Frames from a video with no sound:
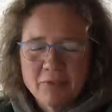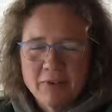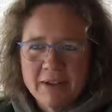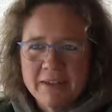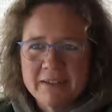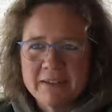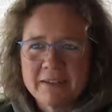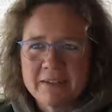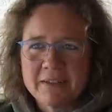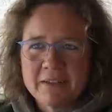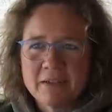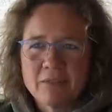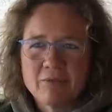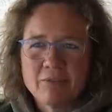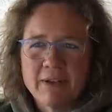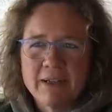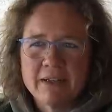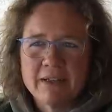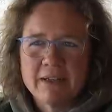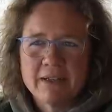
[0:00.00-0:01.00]
fand ich,
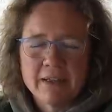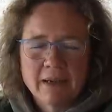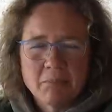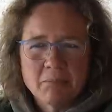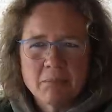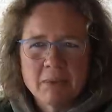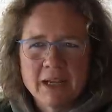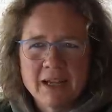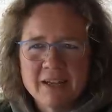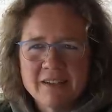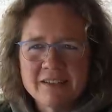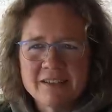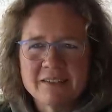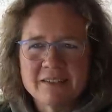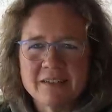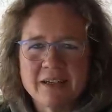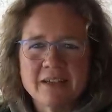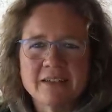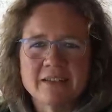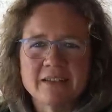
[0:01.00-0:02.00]
fand, ich habe eine ganze
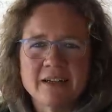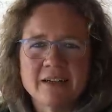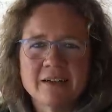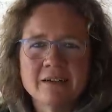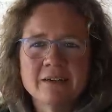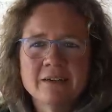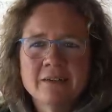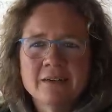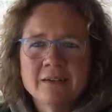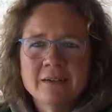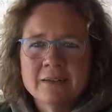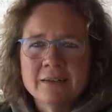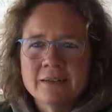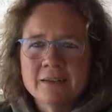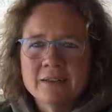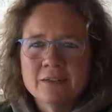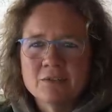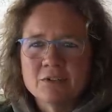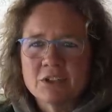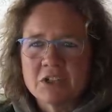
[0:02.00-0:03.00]
Zeit lang,
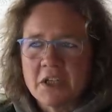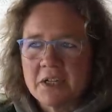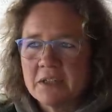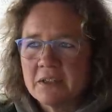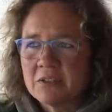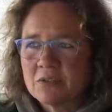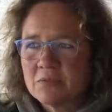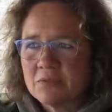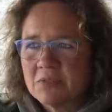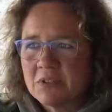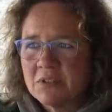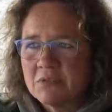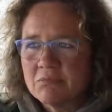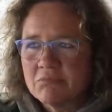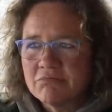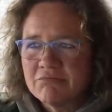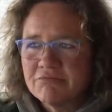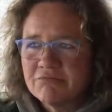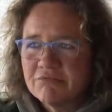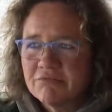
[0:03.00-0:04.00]
äh, wahrscheinlich so wie
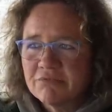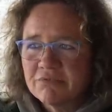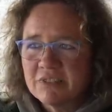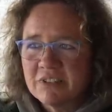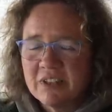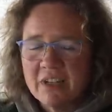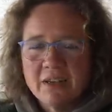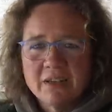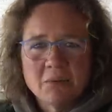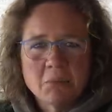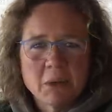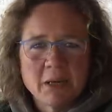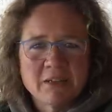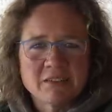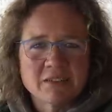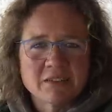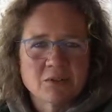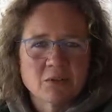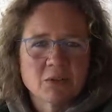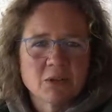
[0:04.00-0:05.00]
pf, die
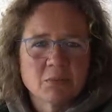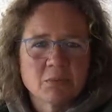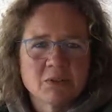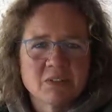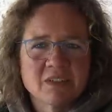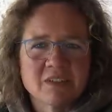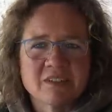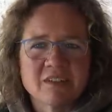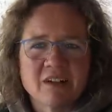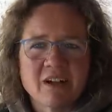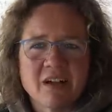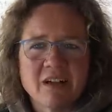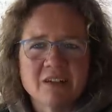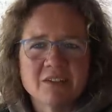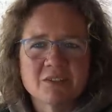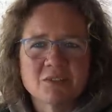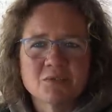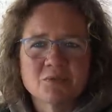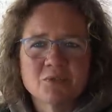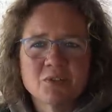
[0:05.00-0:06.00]
allermeisten Hundebesitzer, gar
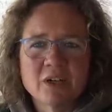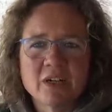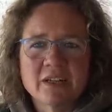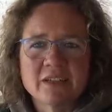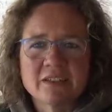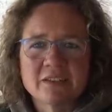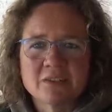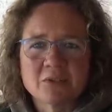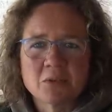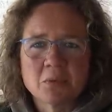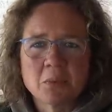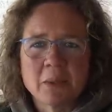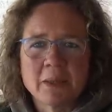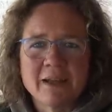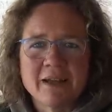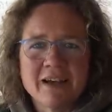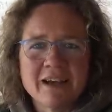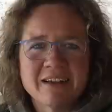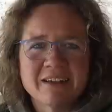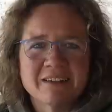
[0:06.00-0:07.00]
nicht so wirklich drüber
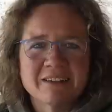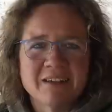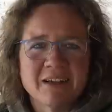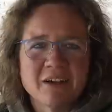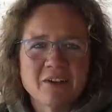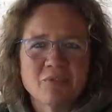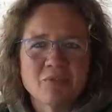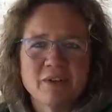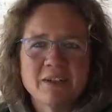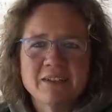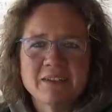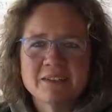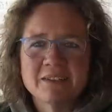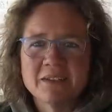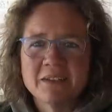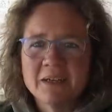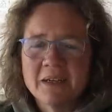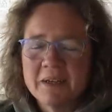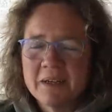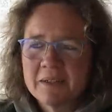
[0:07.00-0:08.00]
nachgedacht, weil
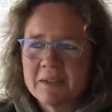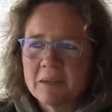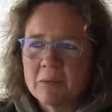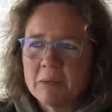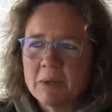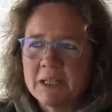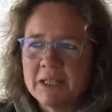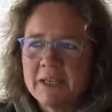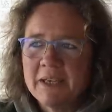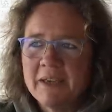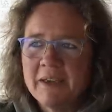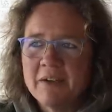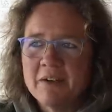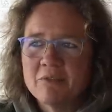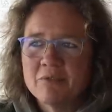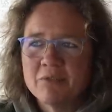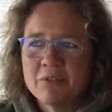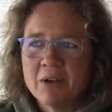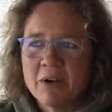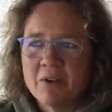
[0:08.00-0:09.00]
ich kam ja eh
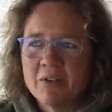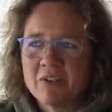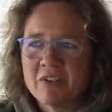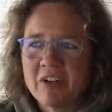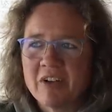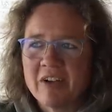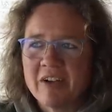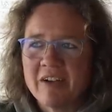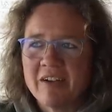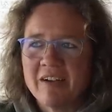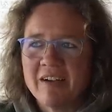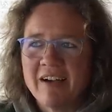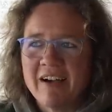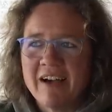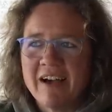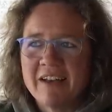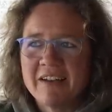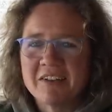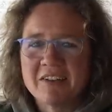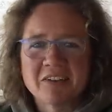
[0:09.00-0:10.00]
irgendwie aus der
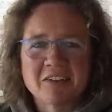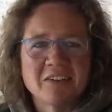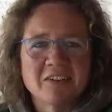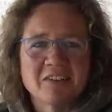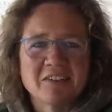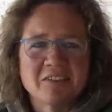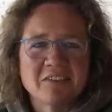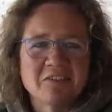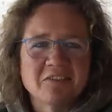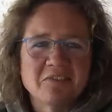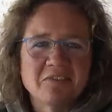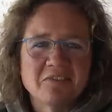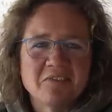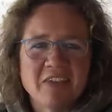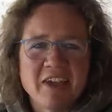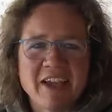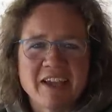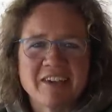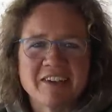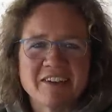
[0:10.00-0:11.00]
anderen
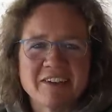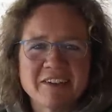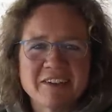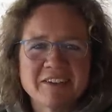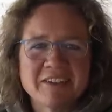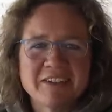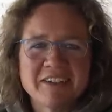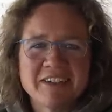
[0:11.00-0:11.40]
Ecke